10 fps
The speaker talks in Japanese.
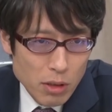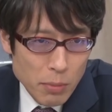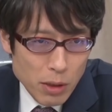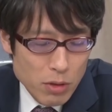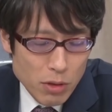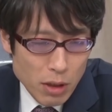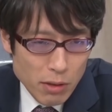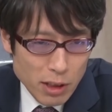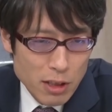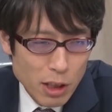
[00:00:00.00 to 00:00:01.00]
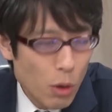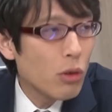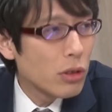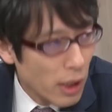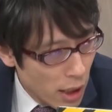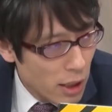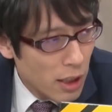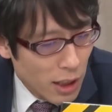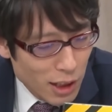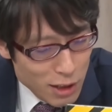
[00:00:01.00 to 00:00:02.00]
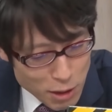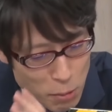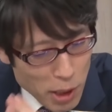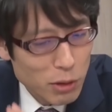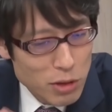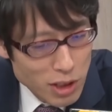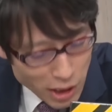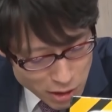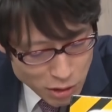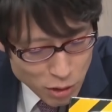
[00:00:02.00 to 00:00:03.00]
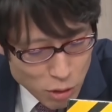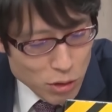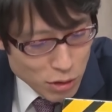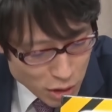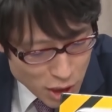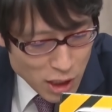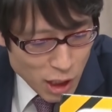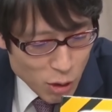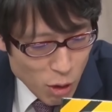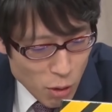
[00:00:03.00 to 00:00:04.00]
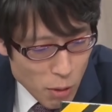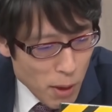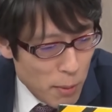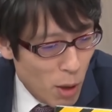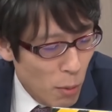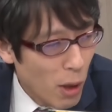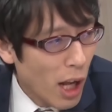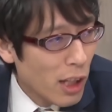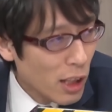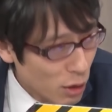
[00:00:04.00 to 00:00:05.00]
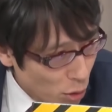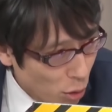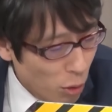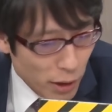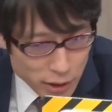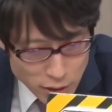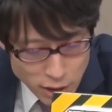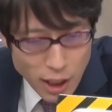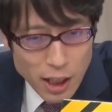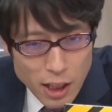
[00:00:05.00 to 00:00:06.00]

毎年というか私がよくね必ずしも毎年じゃないんですけどよくあのお豆をもらいに行くところはですね、